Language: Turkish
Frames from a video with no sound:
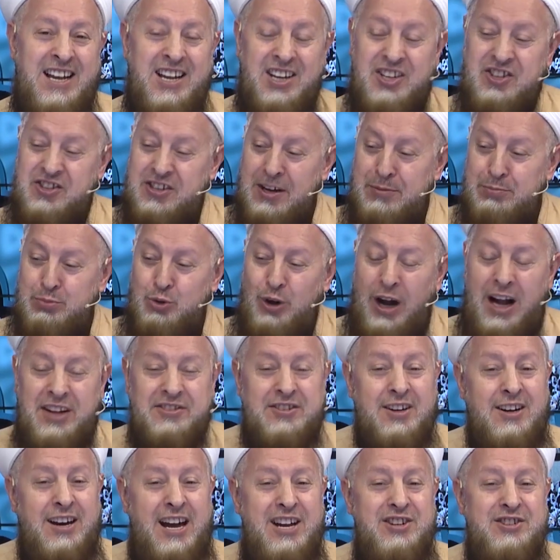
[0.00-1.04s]
İşte bunu
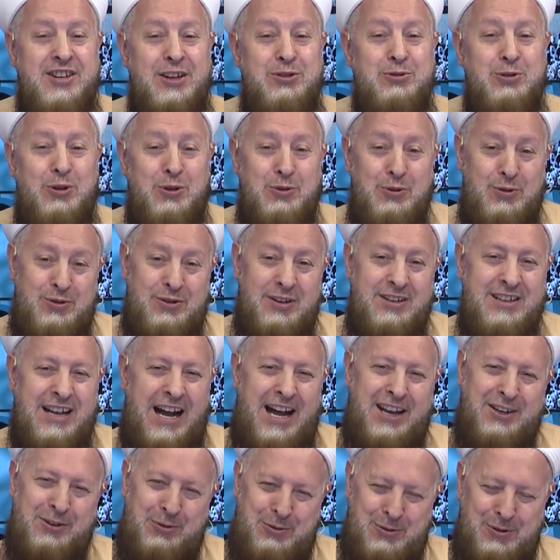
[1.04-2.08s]
hatırlayınca diyor
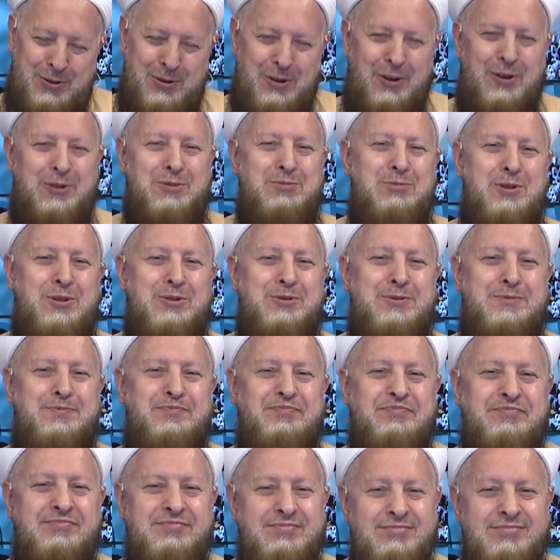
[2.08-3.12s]
yani gülüyorum diyor.
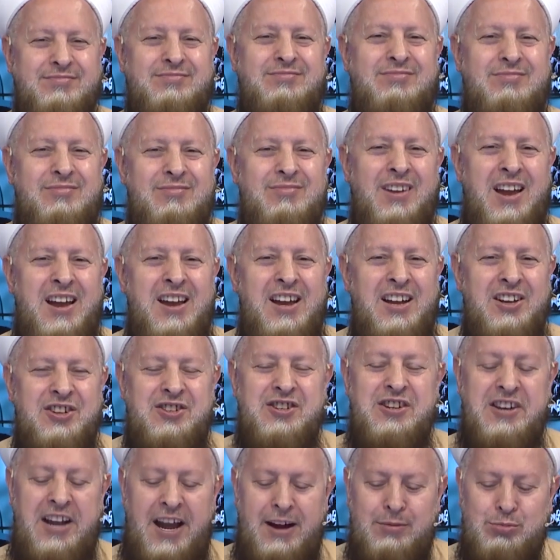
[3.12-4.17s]

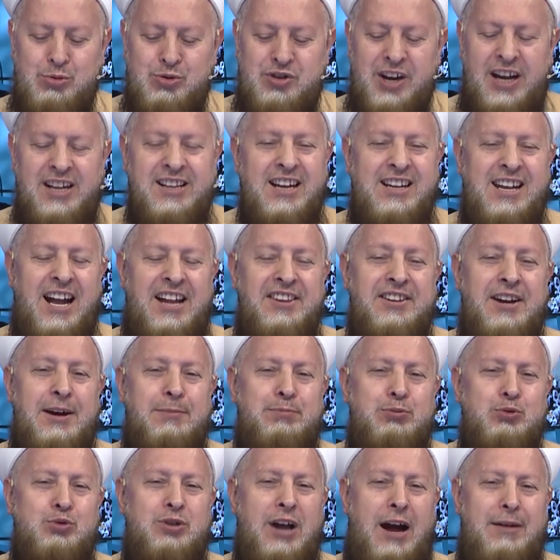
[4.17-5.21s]
Şimdi Ebu Cehil de kendine
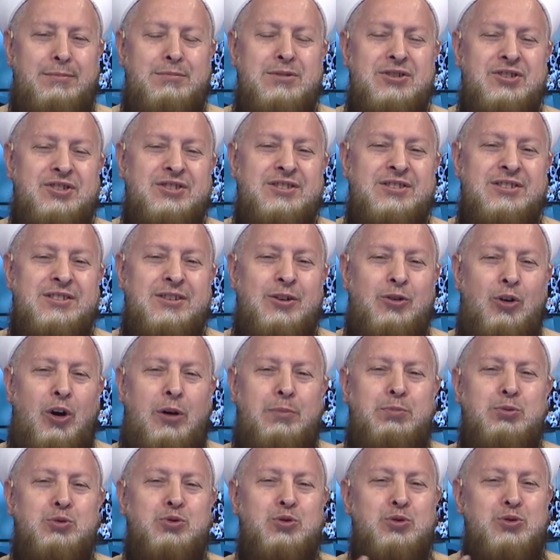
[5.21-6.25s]
put yapmış.
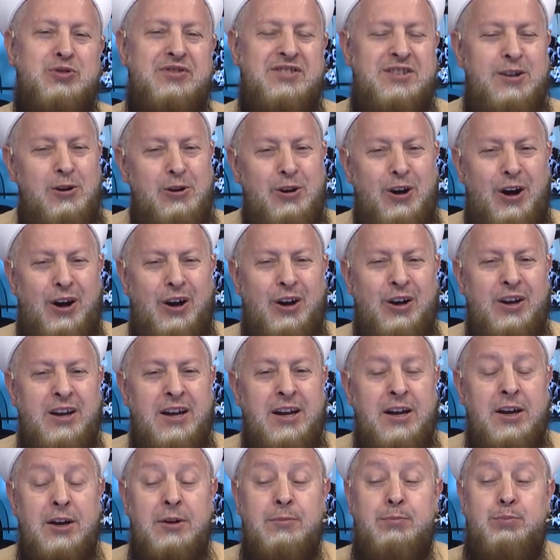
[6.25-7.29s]
O putunu siliyor.
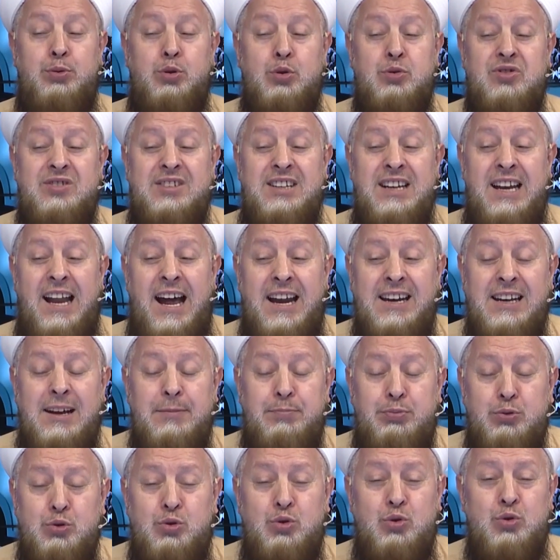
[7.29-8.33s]
Put silerken
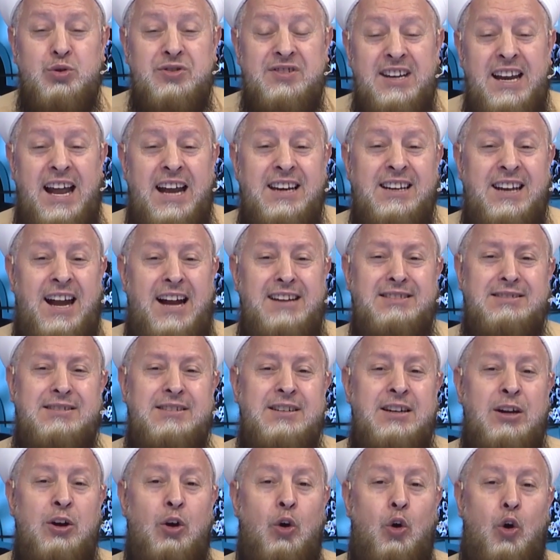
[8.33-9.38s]
putunu
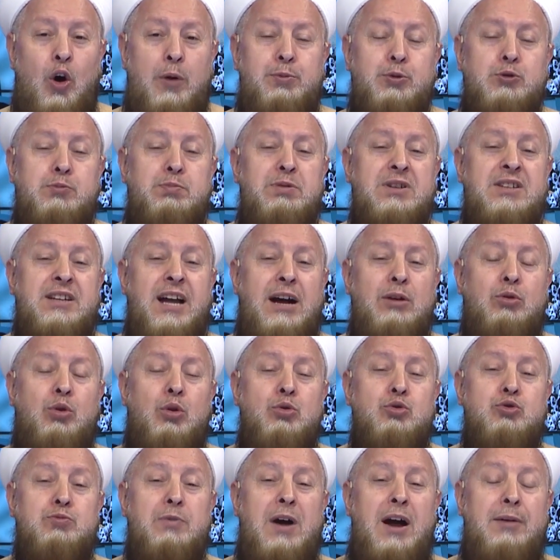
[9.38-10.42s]
silerken o put birden
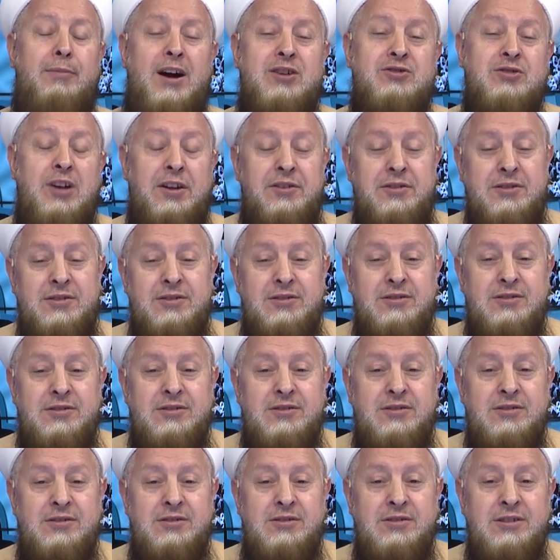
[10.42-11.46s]
konuşmaya başladı.
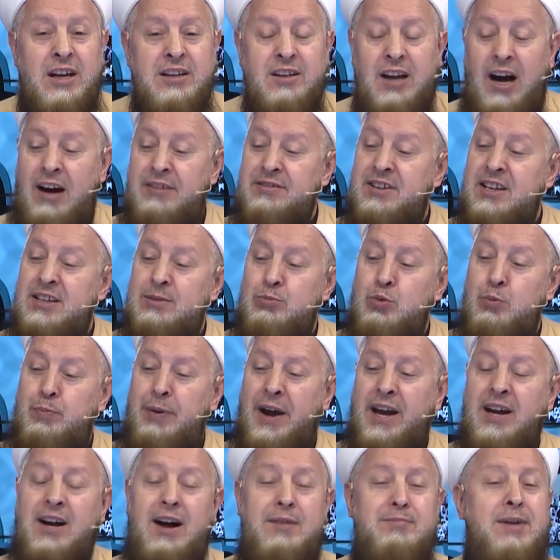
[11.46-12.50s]
Ya dedi bu
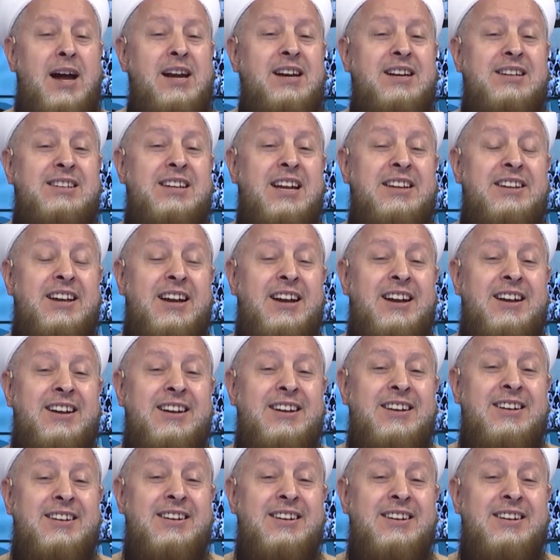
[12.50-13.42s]
peygamberlik dedi.